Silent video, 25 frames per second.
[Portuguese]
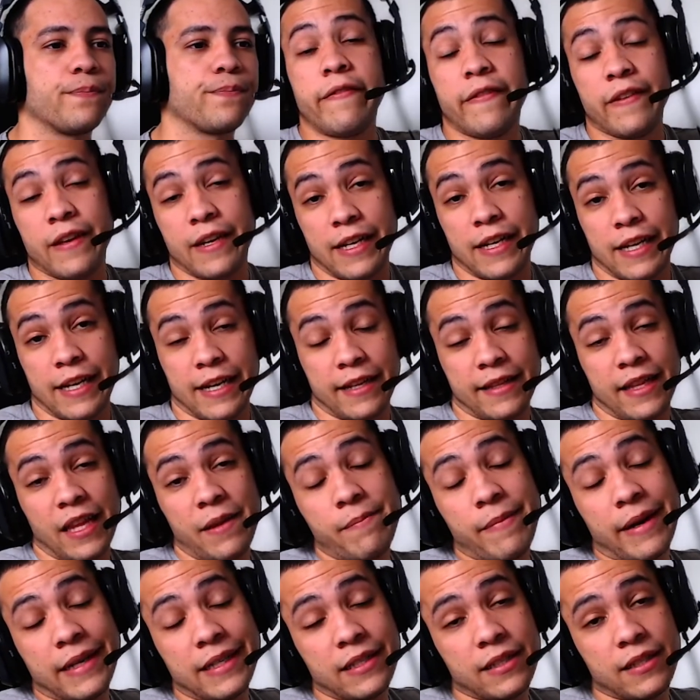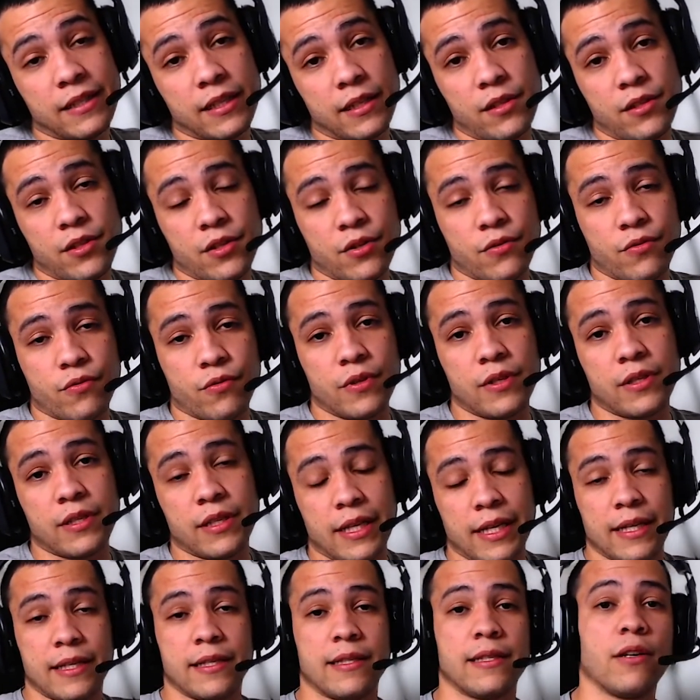Enfim, galera, tem bastante coisa.
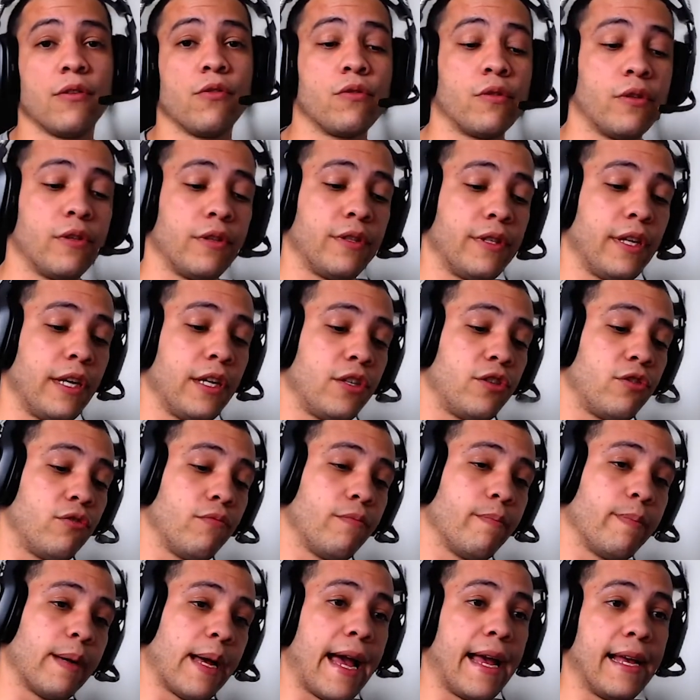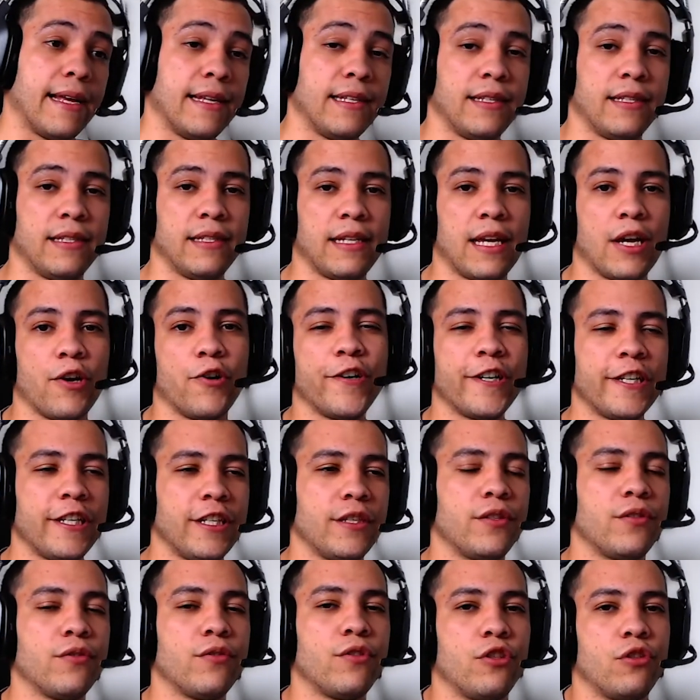Esse é o contexto base, é o
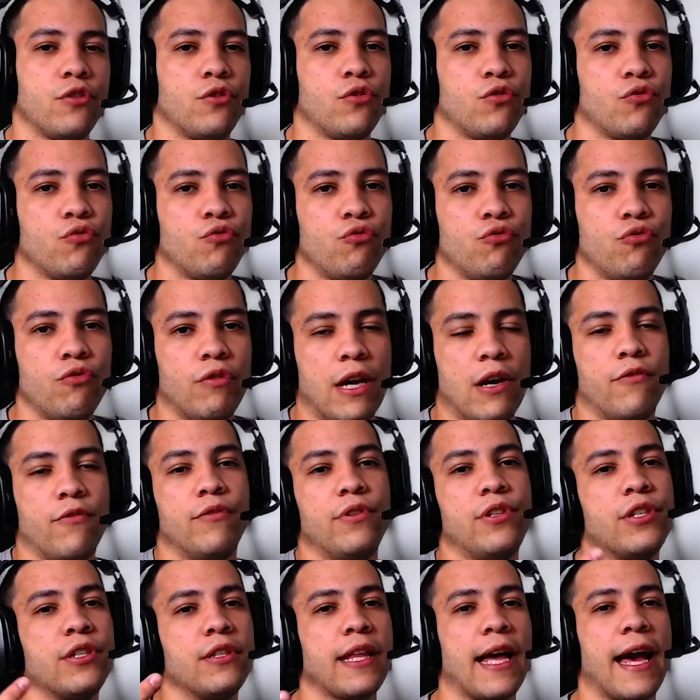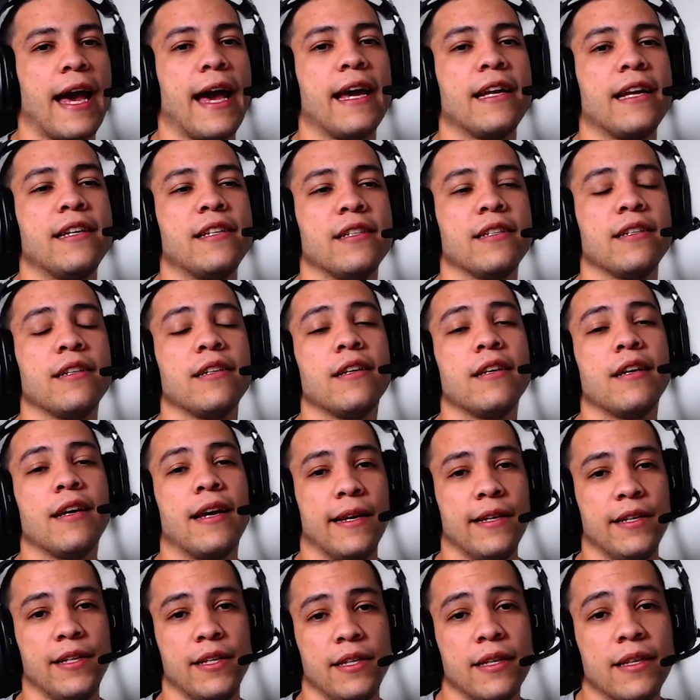início de tudo, é o start
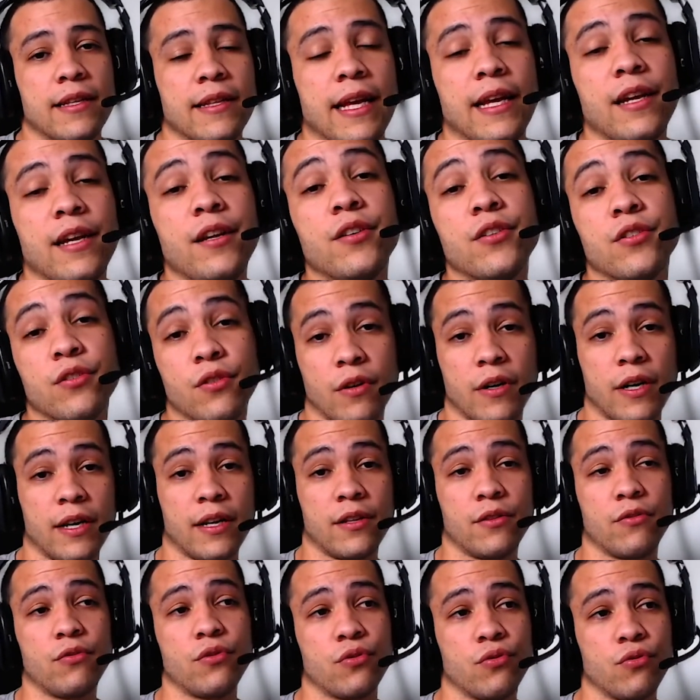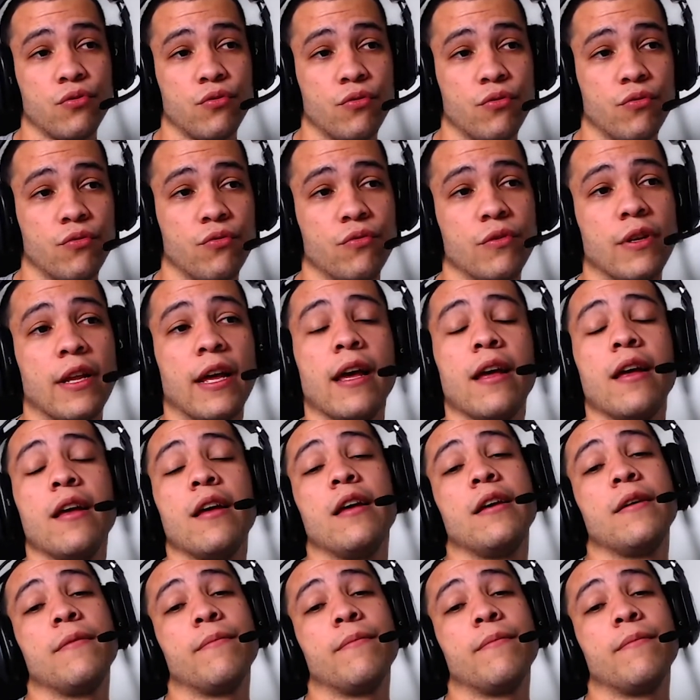ali da história do jogo, né?